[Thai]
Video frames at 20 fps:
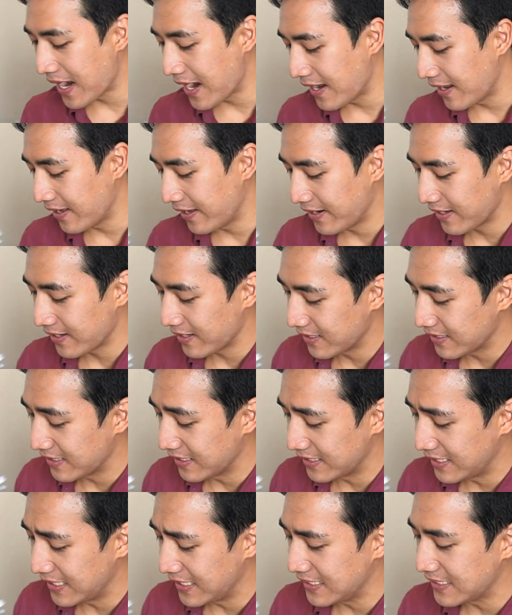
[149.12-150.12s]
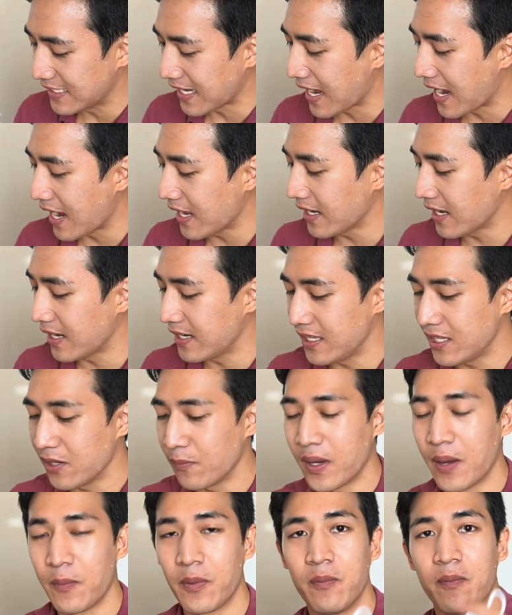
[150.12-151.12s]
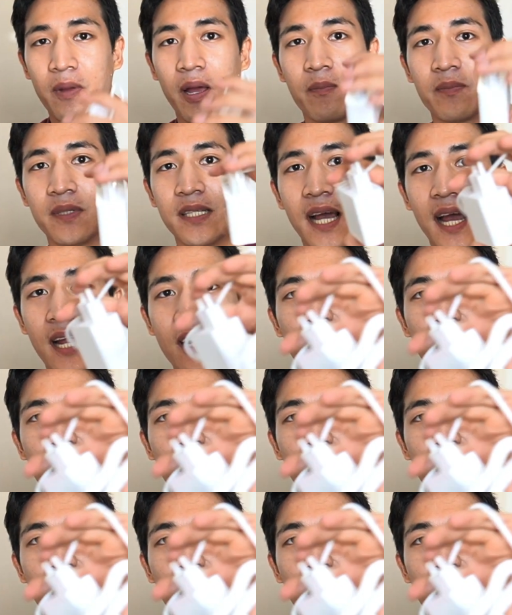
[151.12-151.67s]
ได้เลยนั่นก็คือที่ชาร์จ อันนี้จะมาเป็นแบบชา